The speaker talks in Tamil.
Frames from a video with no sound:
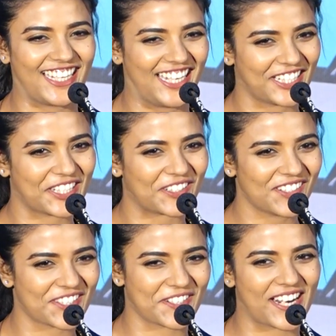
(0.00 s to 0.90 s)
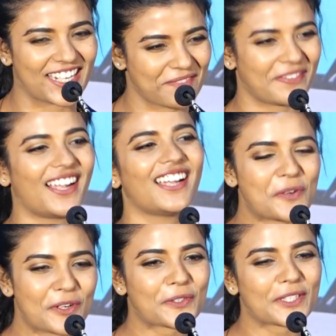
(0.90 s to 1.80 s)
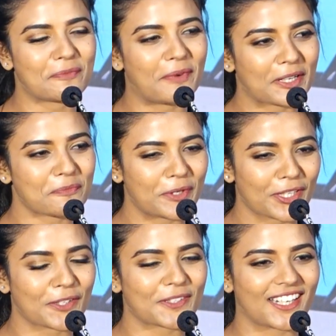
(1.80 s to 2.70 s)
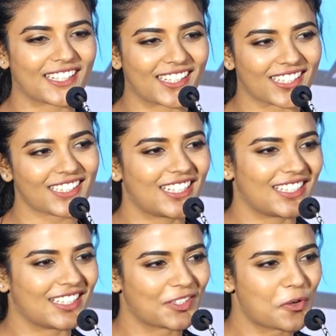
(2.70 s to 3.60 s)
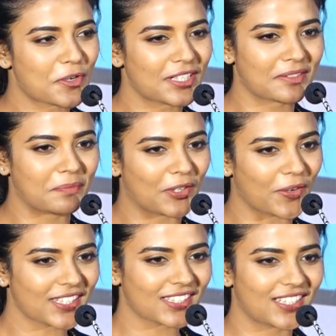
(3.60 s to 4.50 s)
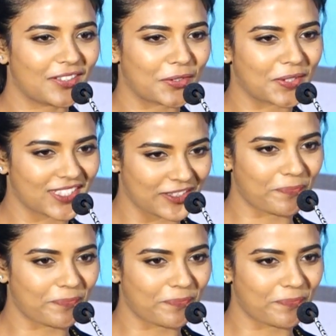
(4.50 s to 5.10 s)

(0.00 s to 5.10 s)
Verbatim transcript: இறங்குறோம் ஸோ கண்டிப்பாக உங்களுக்கும் இந்த படம் பிடிக்கும்னு நினைக்கிறேன் கோகுல் பினாய் அவரோட